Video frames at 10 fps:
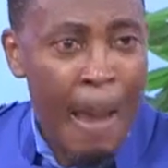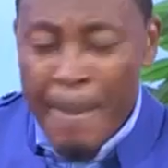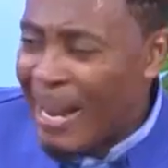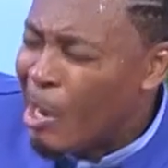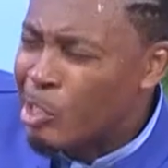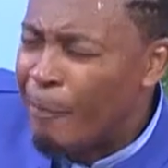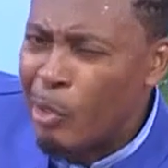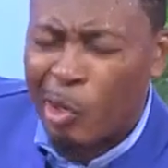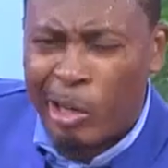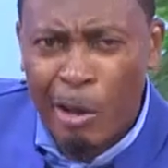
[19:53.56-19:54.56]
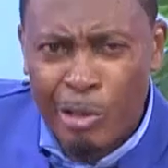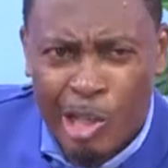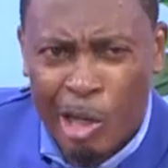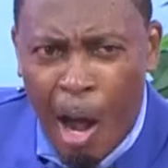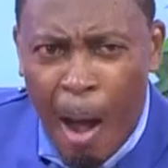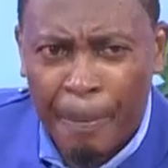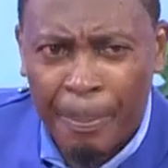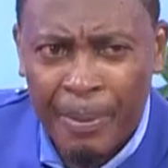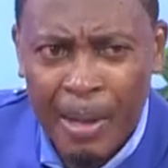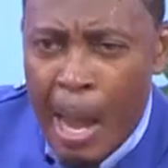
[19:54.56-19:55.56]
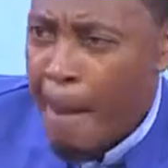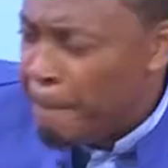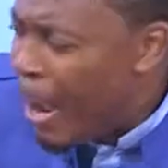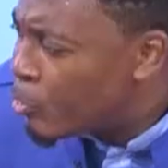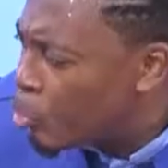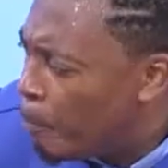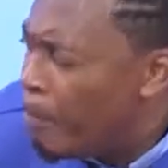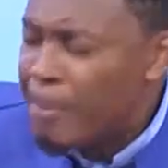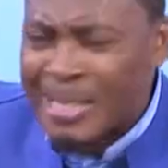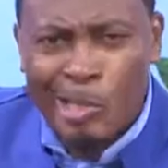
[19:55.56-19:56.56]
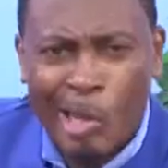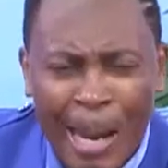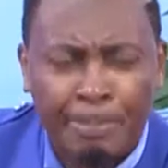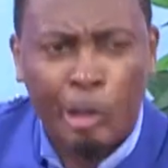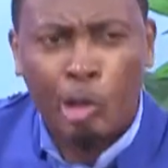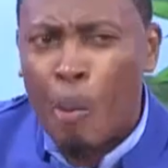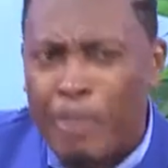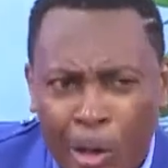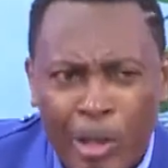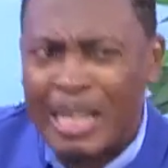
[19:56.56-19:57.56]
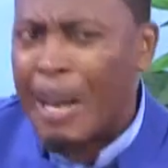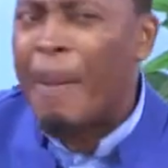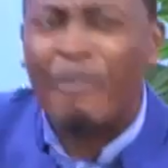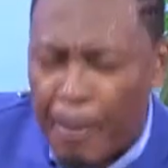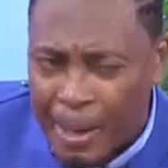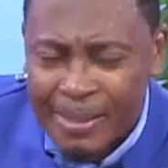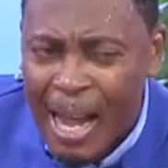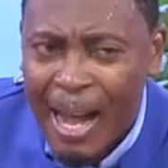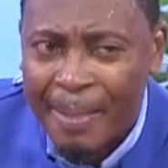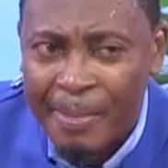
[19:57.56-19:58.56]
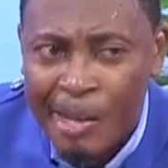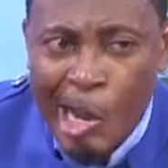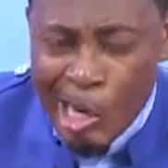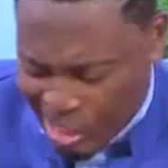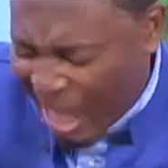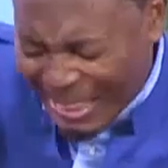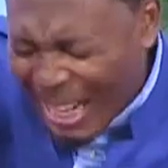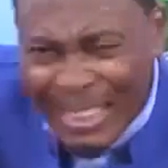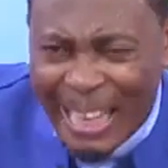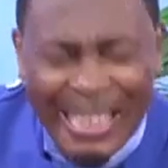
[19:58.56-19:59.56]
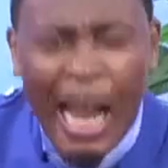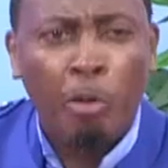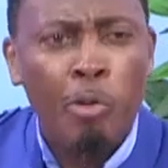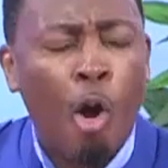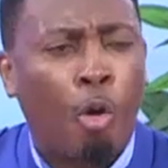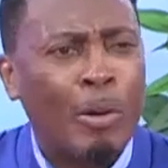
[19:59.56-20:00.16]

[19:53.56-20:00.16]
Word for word: Mais quand j'ai vu le cœur du jeune homme, même si son aptitude au piano n'était pas vraiment ça, j'ai détecté en lui un